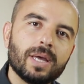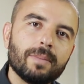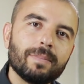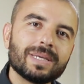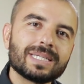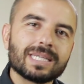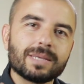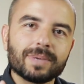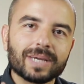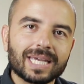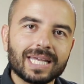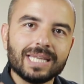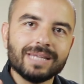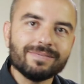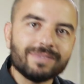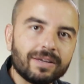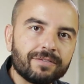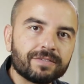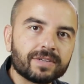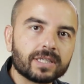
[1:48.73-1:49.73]
percebe que ele
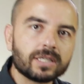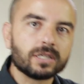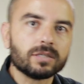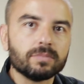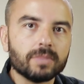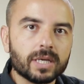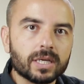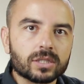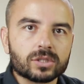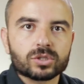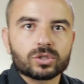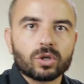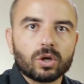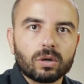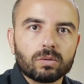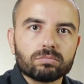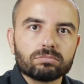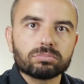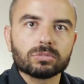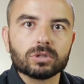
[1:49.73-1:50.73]
vai ficando meio assim,
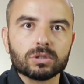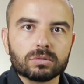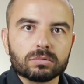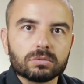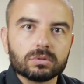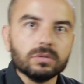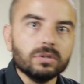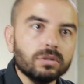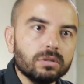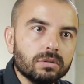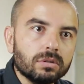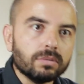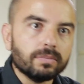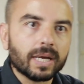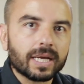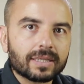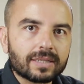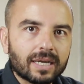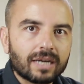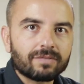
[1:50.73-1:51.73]
ó, uh, uh,
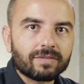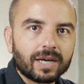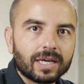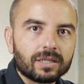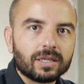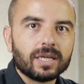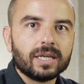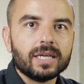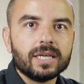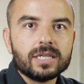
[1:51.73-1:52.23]
meio travado.